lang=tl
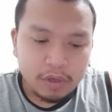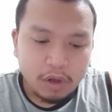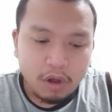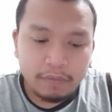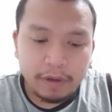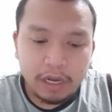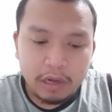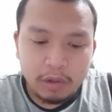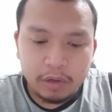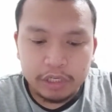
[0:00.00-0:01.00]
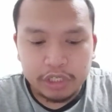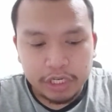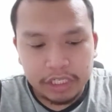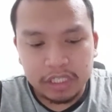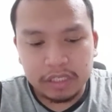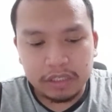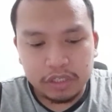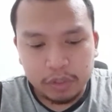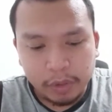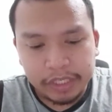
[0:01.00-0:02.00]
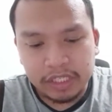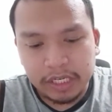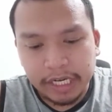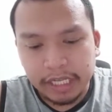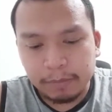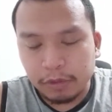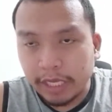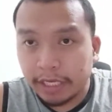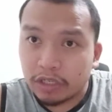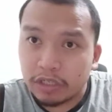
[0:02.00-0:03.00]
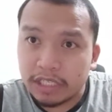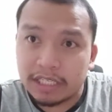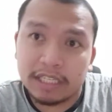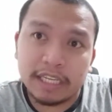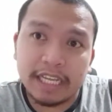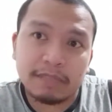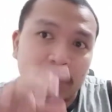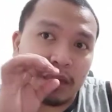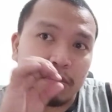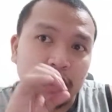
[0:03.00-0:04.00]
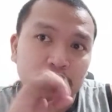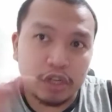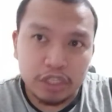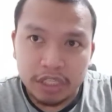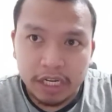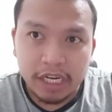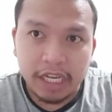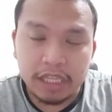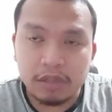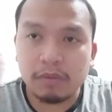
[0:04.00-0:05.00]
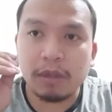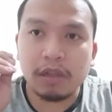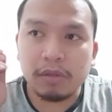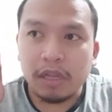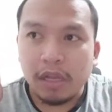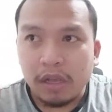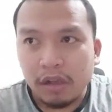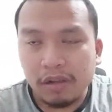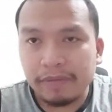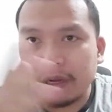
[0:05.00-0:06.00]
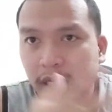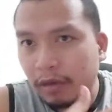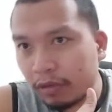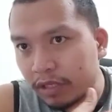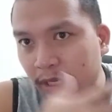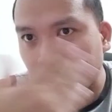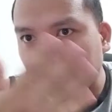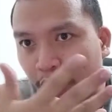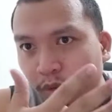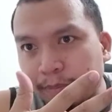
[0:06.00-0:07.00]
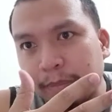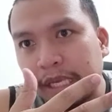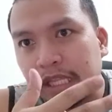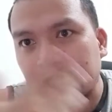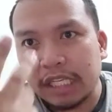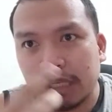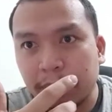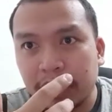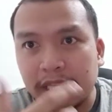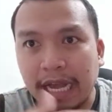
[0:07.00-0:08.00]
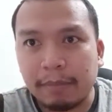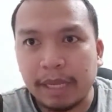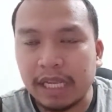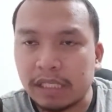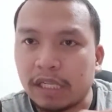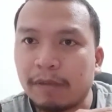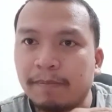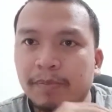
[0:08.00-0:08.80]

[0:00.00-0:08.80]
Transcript: Overload, short, short circuit protection, just in case may mag-short circuit or mag-overload sa ibang equipment, hindi siya madadamay kasi